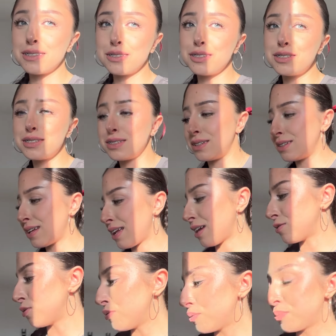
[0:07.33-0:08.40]
dziś
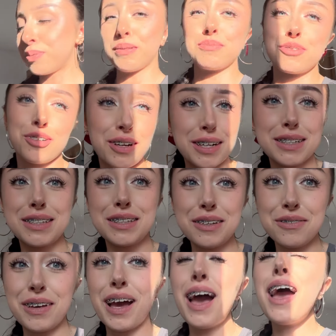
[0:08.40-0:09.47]
rano, wypiłam po
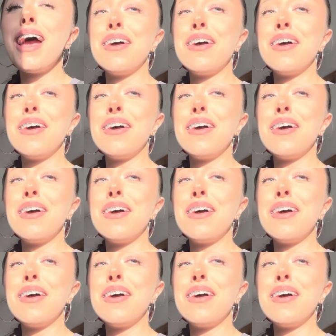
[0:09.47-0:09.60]
kolektywie,